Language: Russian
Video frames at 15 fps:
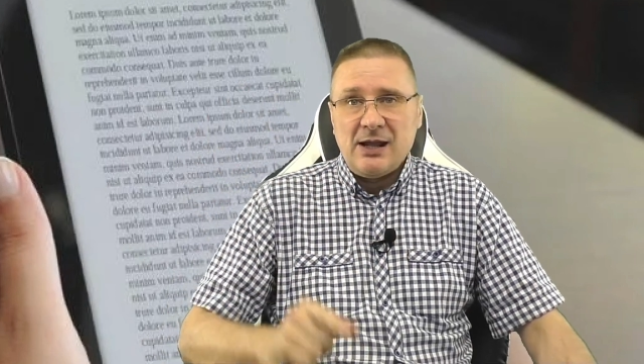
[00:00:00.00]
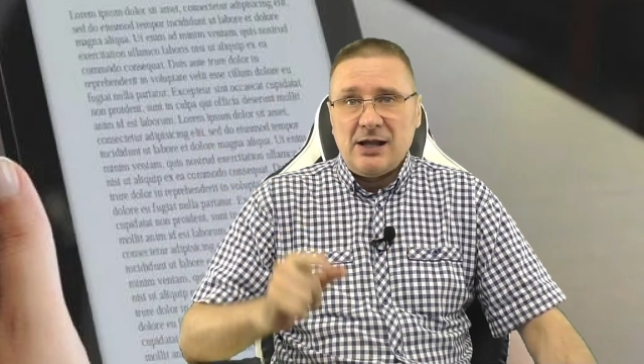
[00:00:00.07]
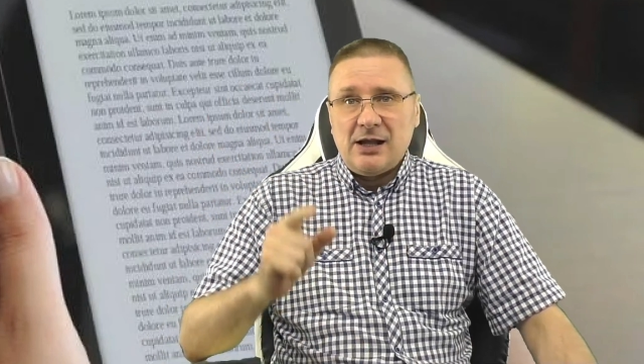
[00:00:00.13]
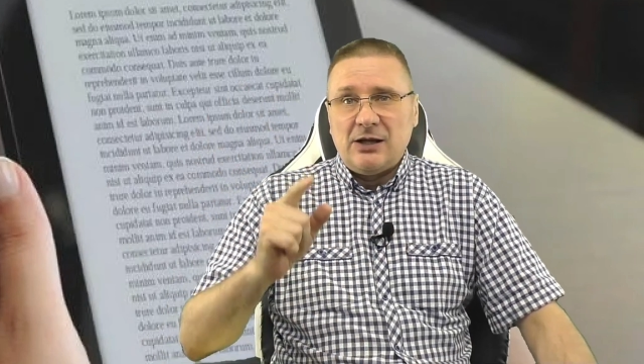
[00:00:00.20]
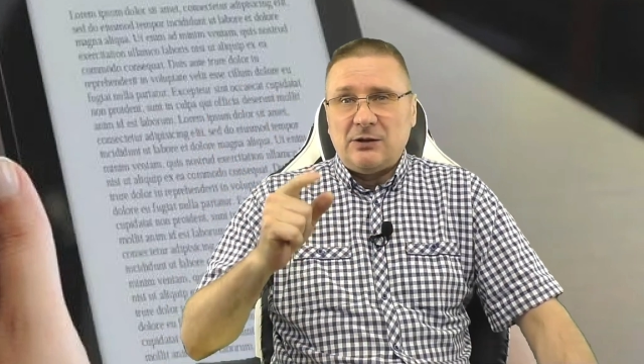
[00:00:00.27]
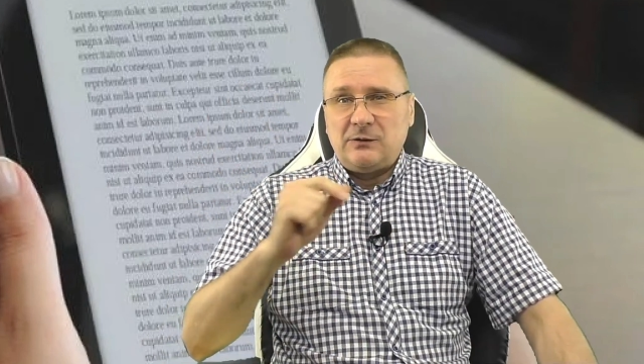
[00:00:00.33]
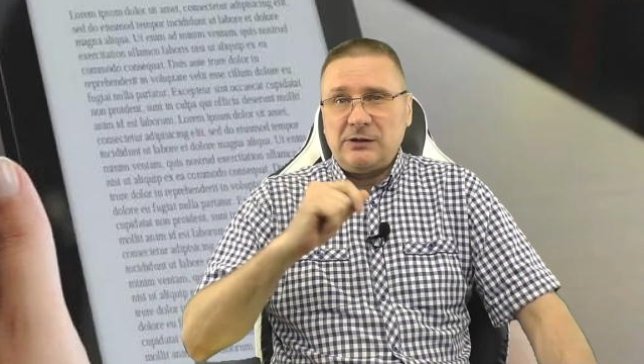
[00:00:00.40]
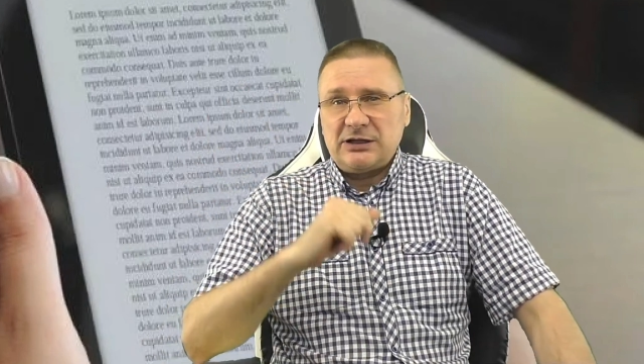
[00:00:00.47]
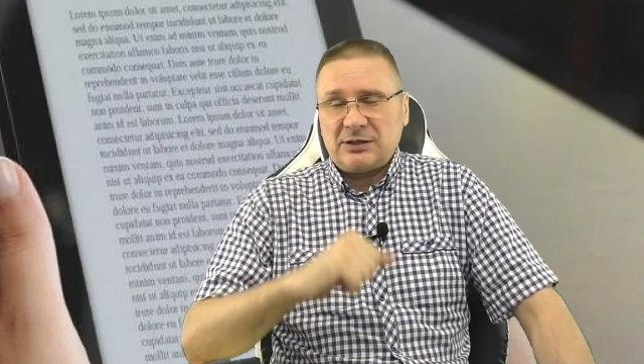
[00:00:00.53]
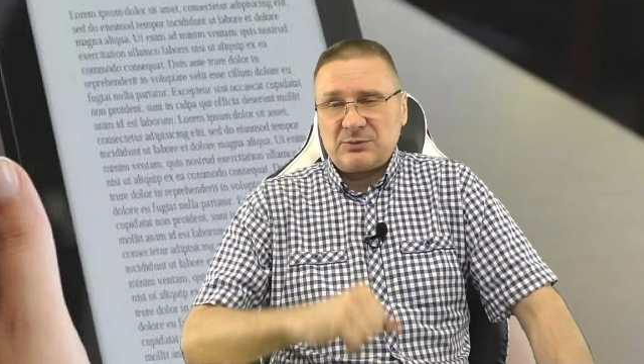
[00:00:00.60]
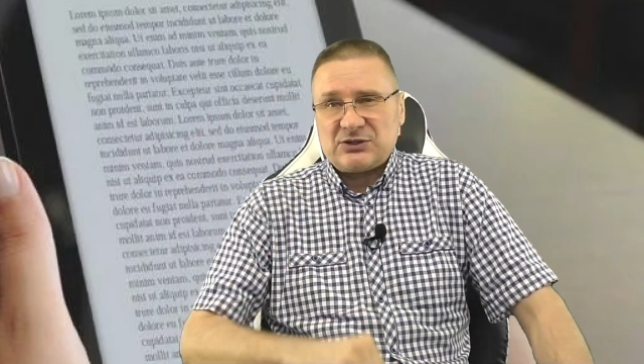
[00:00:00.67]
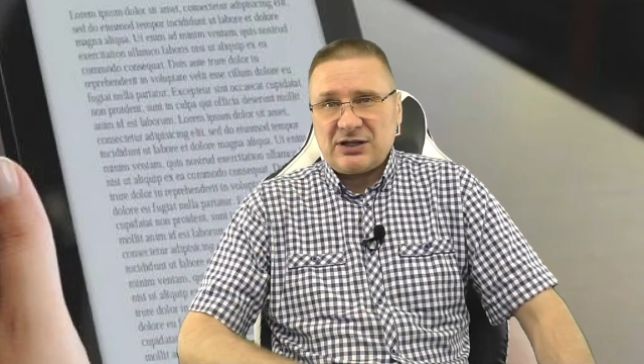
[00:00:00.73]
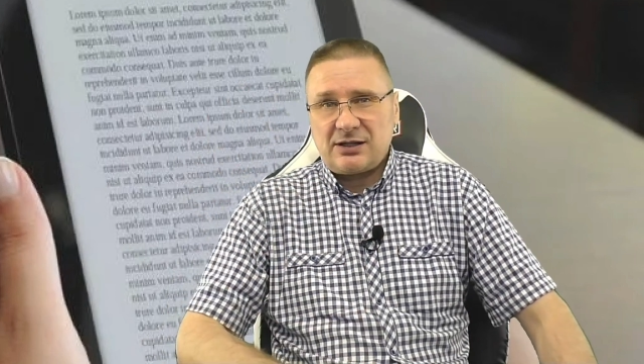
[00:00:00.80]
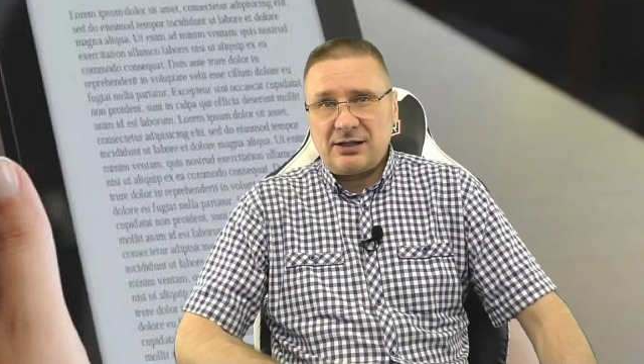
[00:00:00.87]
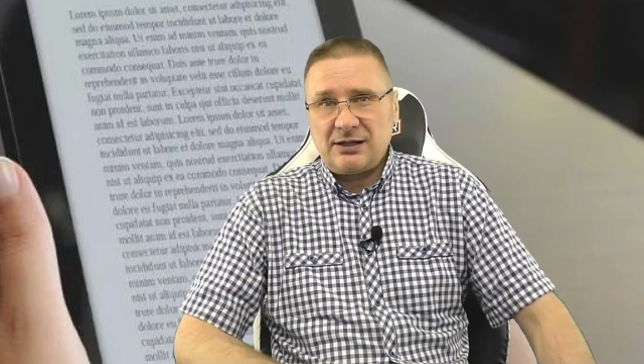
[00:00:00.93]
В этом
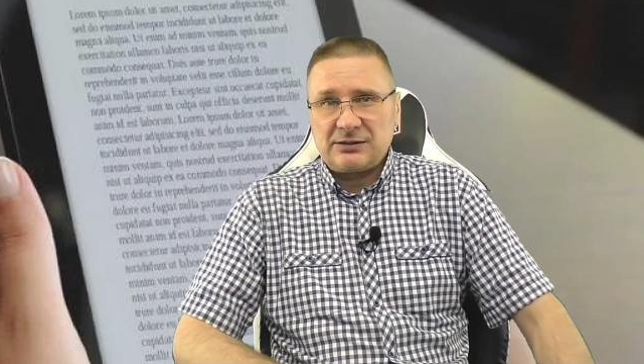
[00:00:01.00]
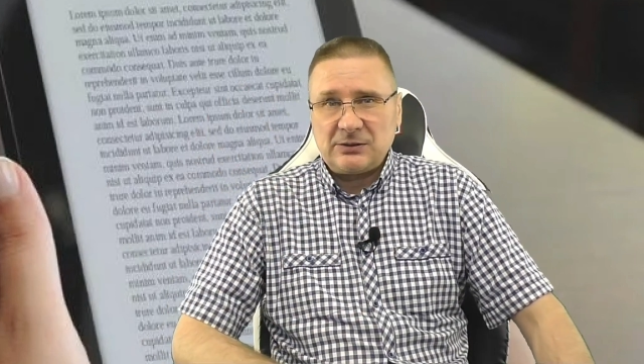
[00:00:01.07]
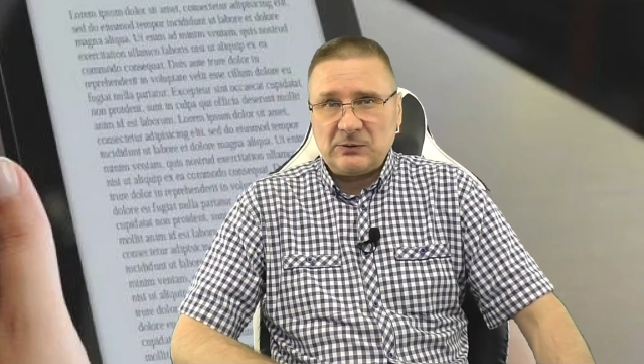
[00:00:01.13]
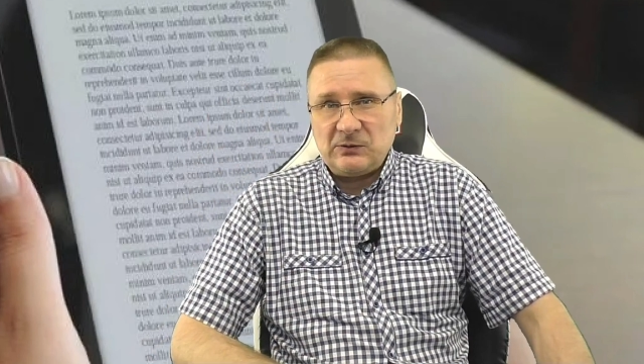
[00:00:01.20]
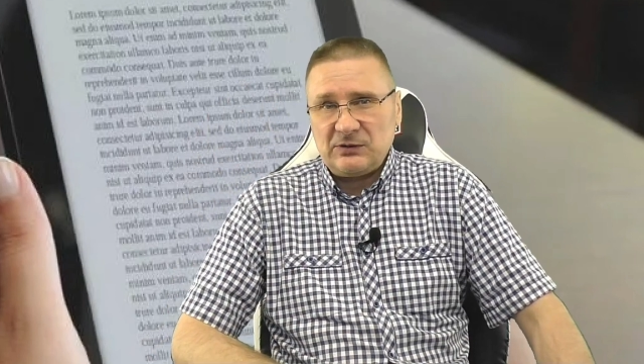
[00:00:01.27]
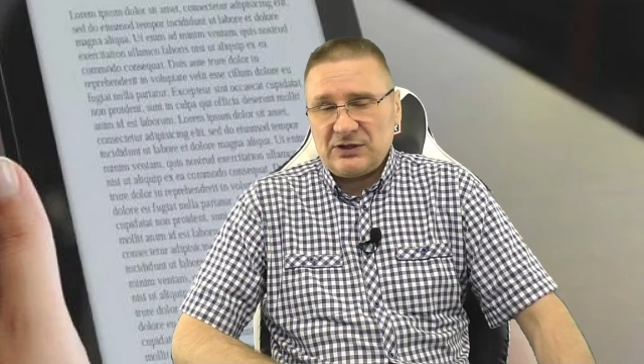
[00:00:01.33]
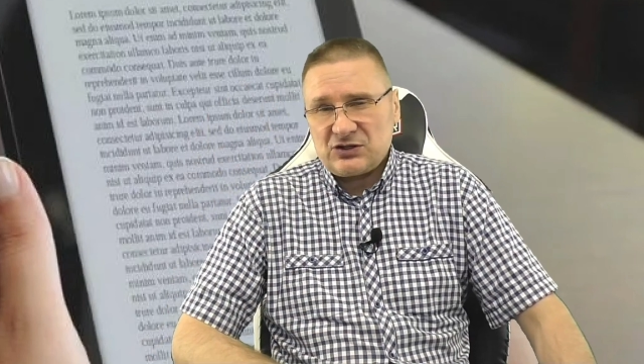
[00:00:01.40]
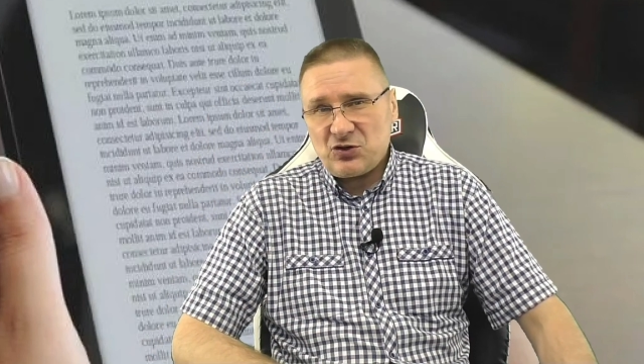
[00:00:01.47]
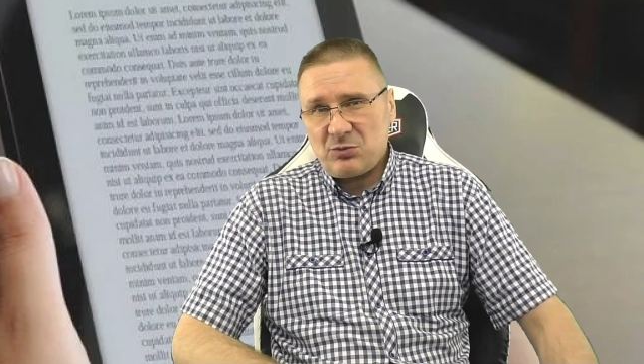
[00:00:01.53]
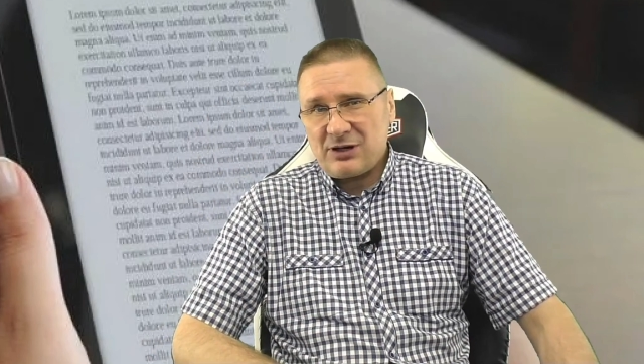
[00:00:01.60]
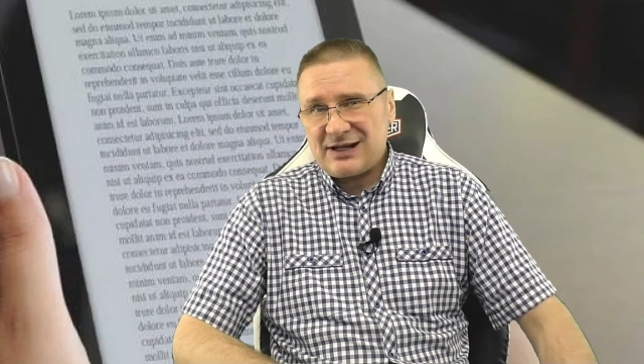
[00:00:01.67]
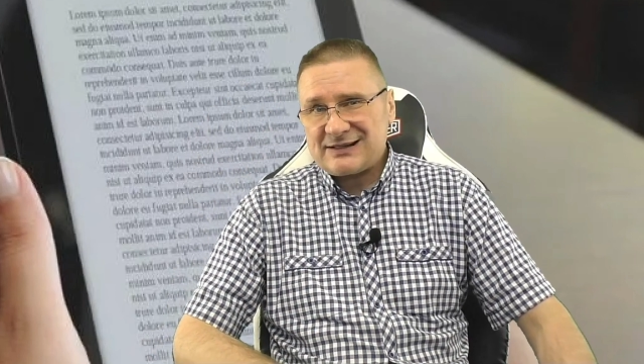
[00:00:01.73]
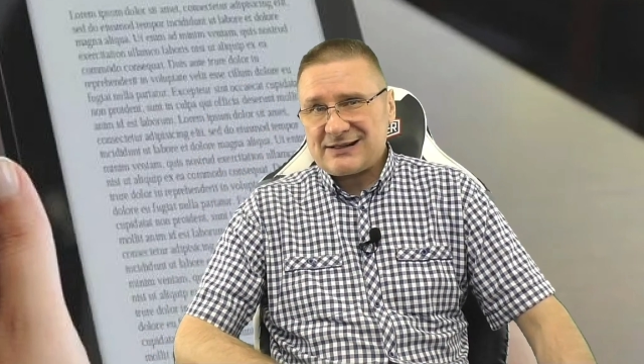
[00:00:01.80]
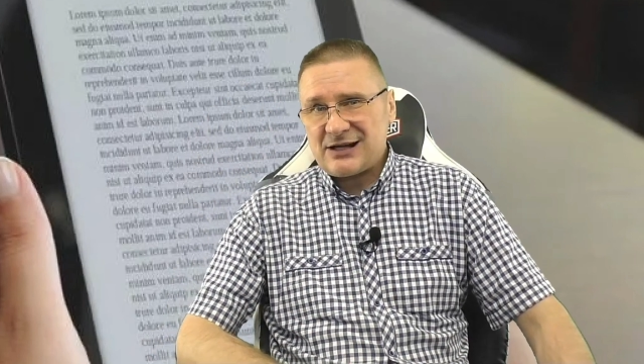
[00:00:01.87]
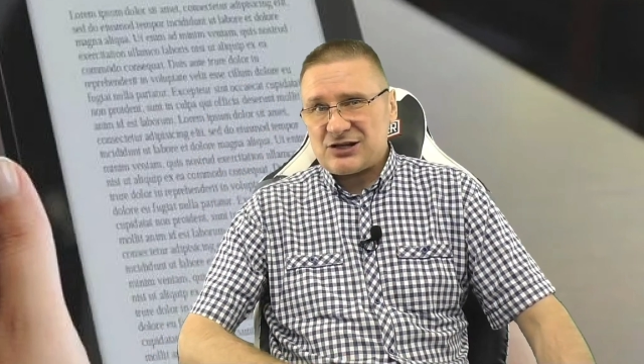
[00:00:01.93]
секретном видео мы
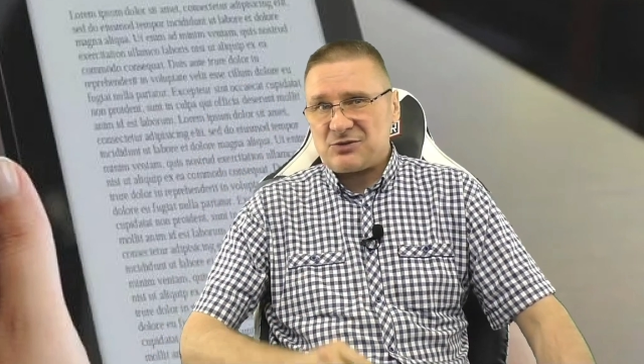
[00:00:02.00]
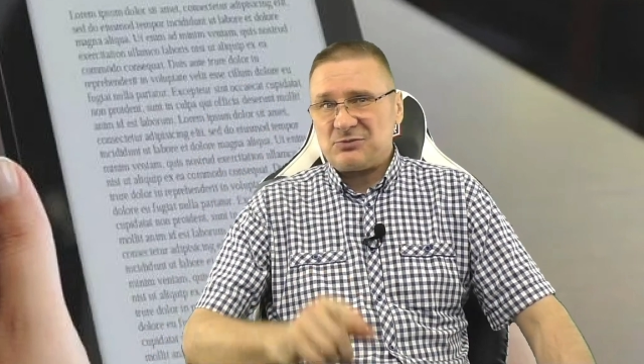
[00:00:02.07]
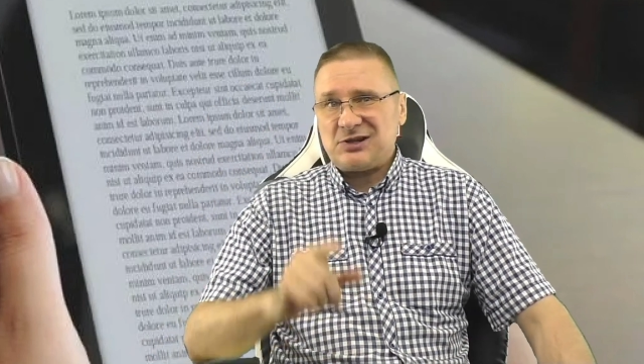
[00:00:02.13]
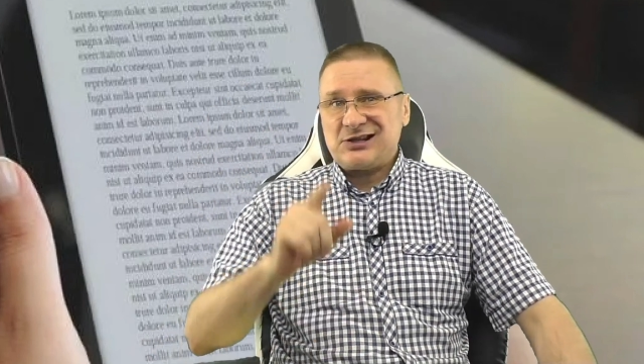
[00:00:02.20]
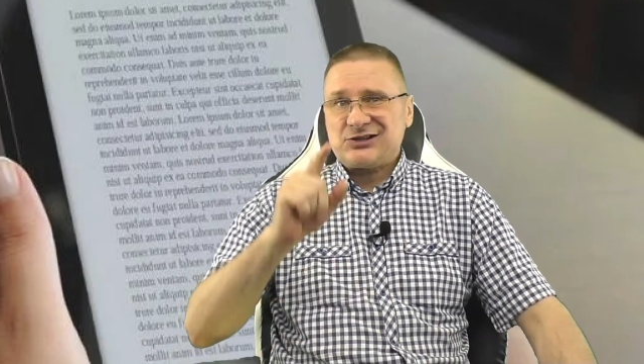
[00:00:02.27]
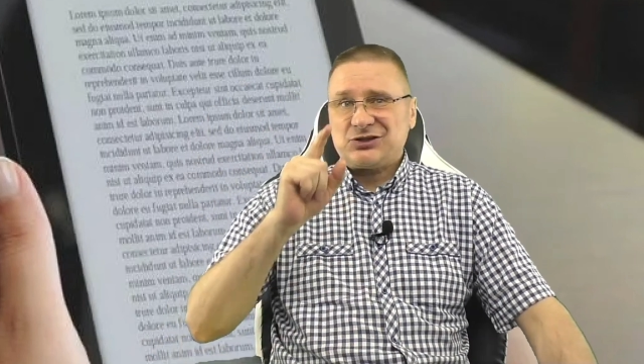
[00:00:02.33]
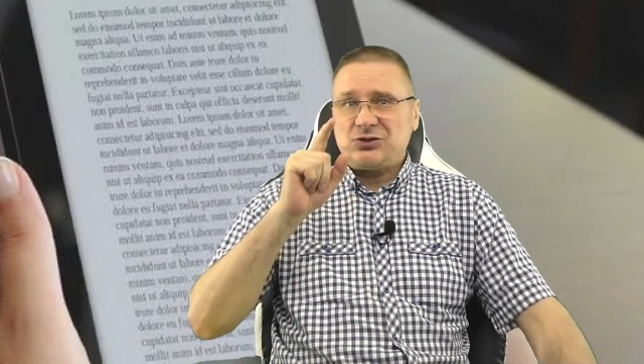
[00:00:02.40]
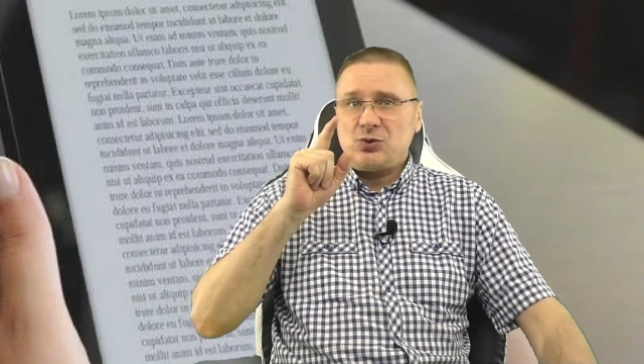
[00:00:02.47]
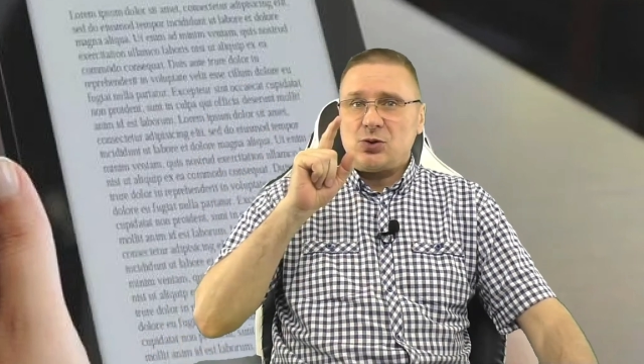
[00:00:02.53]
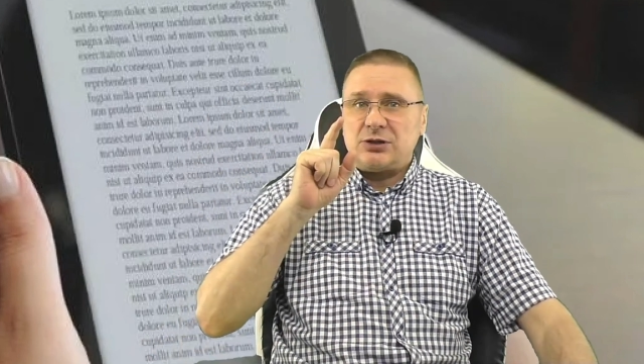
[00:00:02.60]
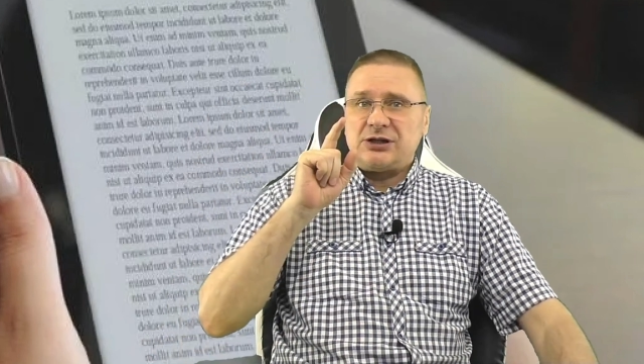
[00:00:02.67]
расскажем, на, сто,